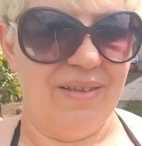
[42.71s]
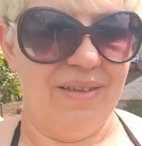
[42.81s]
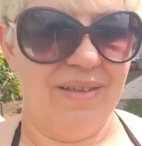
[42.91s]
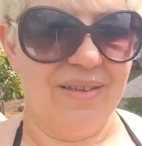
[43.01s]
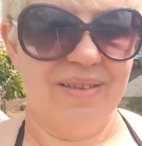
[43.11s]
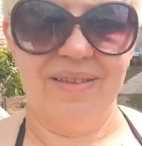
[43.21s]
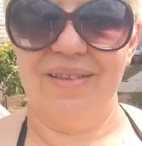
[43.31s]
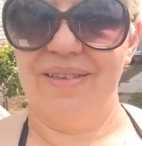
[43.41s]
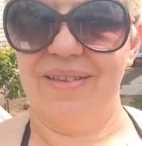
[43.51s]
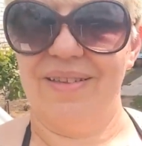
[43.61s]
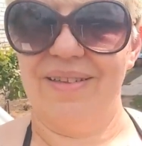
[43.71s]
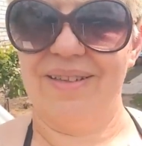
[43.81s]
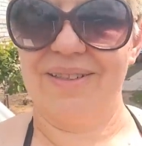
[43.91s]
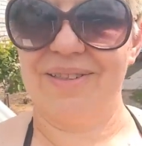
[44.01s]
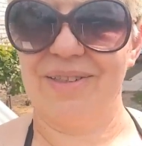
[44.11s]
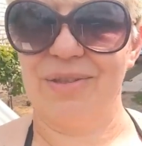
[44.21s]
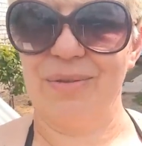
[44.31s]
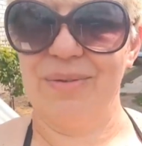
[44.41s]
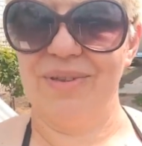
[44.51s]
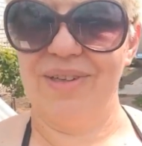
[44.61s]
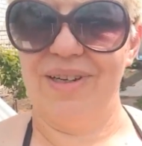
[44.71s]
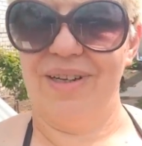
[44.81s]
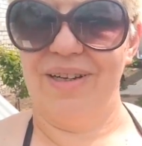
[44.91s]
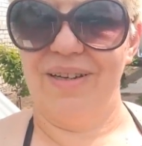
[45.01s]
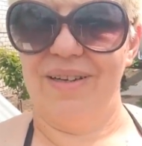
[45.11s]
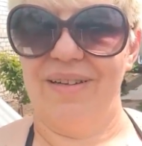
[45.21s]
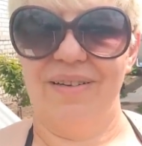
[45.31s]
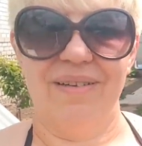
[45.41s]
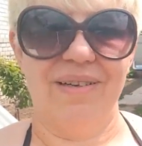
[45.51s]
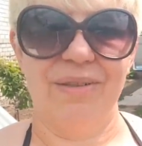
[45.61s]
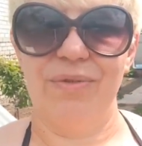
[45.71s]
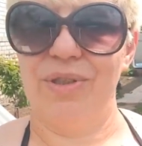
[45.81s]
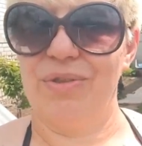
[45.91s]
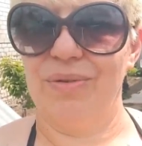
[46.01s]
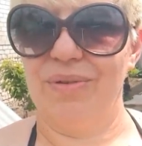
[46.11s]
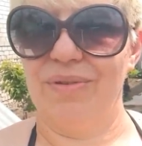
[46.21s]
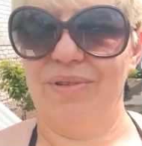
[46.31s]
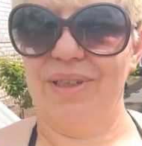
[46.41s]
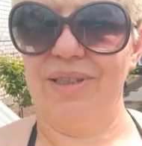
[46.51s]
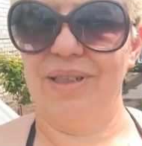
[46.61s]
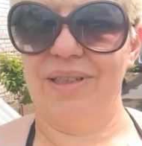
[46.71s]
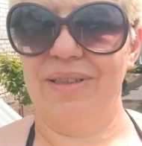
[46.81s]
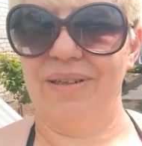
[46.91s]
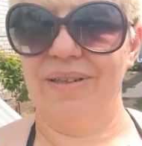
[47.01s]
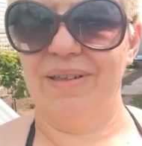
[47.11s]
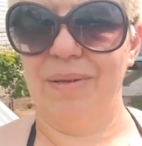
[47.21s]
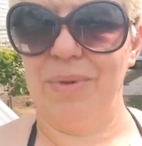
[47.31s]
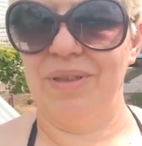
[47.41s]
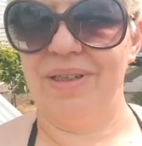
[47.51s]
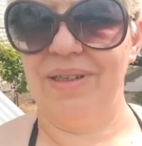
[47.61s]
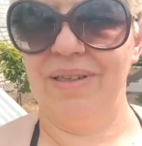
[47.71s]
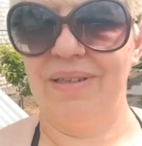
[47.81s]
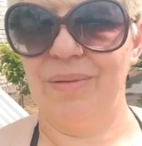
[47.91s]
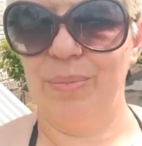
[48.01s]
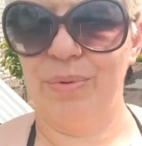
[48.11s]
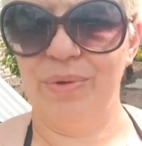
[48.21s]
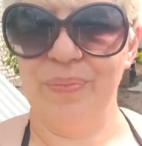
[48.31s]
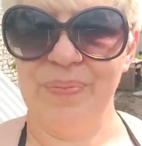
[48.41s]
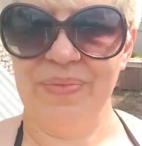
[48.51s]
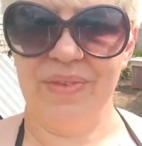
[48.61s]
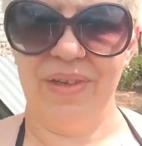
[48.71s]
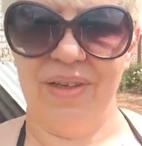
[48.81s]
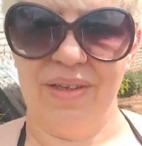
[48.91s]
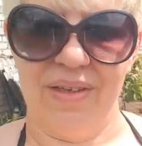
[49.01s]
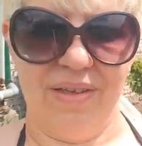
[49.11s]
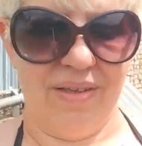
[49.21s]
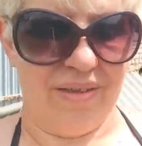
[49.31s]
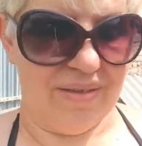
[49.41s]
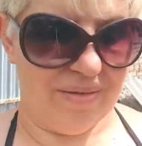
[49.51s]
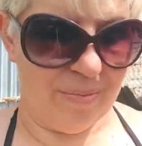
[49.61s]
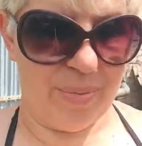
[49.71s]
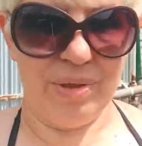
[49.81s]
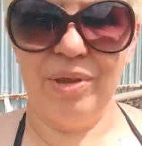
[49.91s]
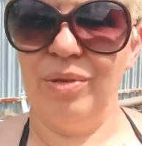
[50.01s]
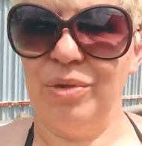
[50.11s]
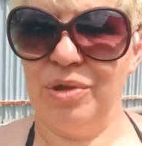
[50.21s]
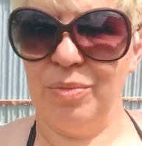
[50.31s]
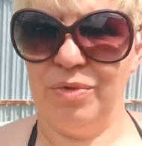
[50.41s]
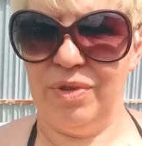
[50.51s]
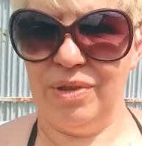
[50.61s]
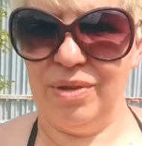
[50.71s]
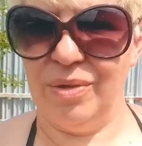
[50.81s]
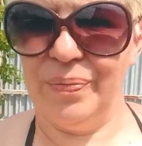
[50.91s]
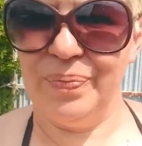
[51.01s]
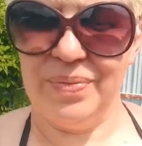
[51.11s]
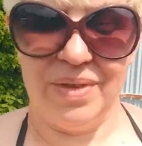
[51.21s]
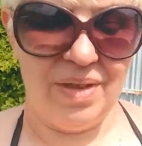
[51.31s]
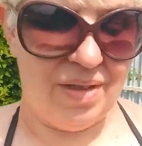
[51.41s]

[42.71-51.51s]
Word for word: И расскажу, а, отвечу на некоторые комментарии по а, предыдущему видео,